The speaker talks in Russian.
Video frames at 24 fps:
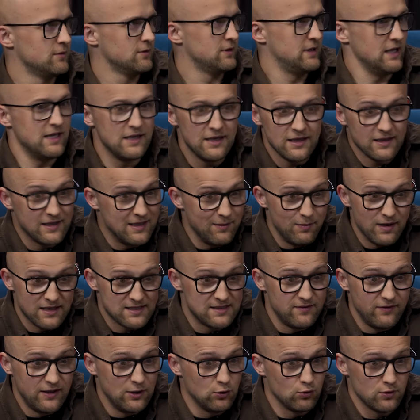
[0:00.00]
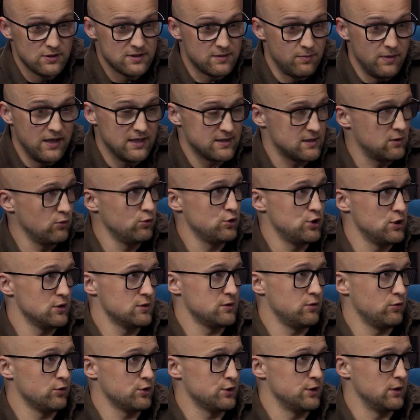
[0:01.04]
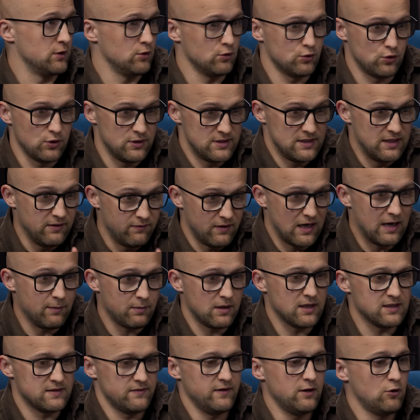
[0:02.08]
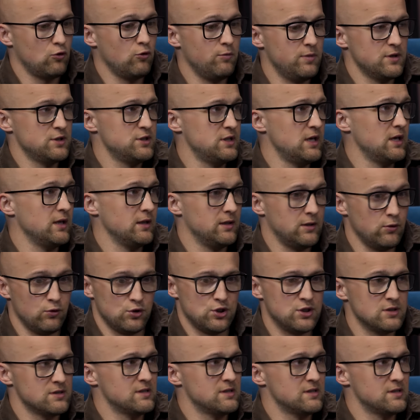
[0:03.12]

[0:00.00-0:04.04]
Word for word: ты, тебя сдвинуть с места очень сложно. Ну, то есть ты в рамках своих убеждений, ты очень